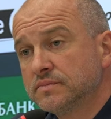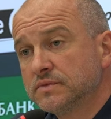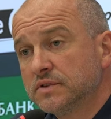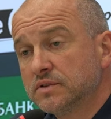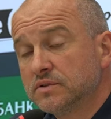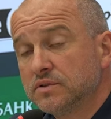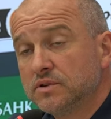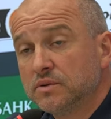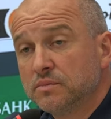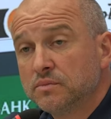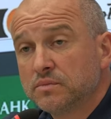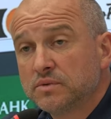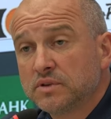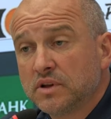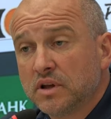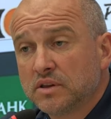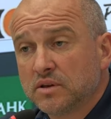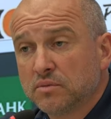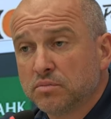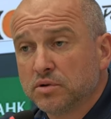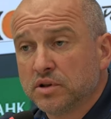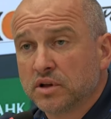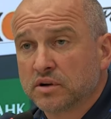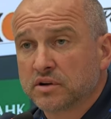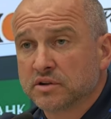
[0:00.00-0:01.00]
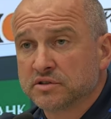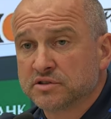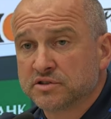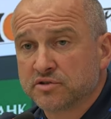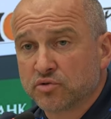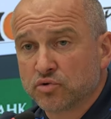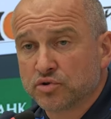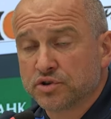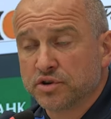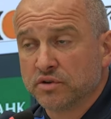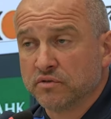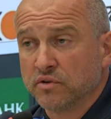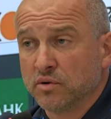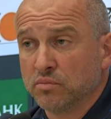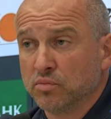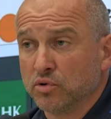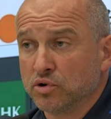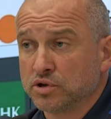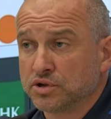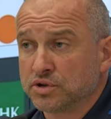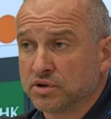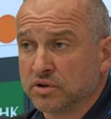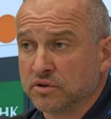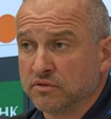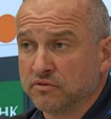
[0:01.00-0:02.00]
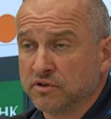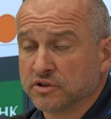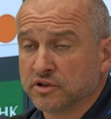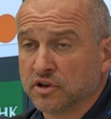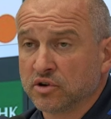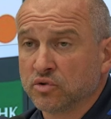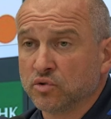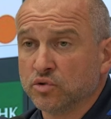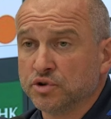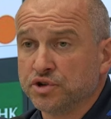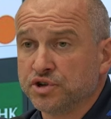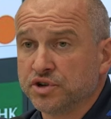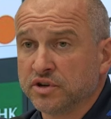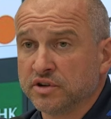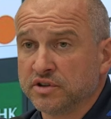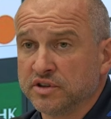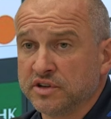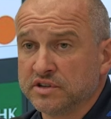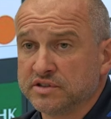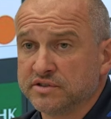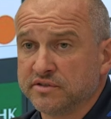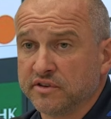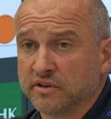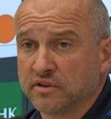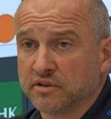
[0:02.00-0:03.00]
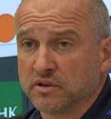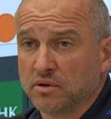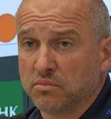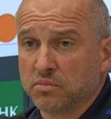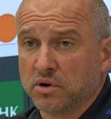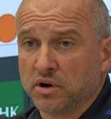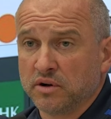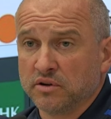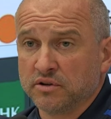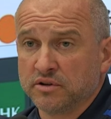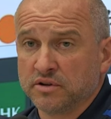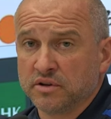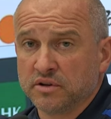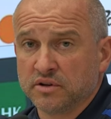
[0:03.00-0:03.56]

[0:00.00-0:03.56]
Надо было конструктива больше в атакующих действиях добавить.